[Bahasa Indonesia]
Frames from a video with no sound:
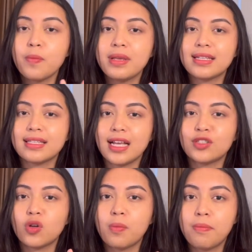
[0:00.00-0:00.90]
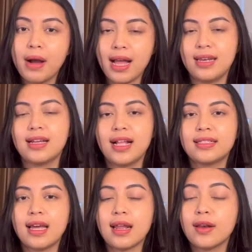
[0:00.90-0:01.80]
lo bisa coba dengan
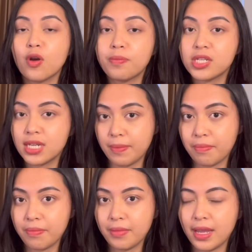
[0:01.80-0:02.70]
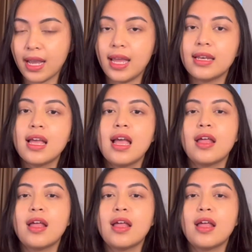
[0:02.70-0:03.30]
cara dropship ya kan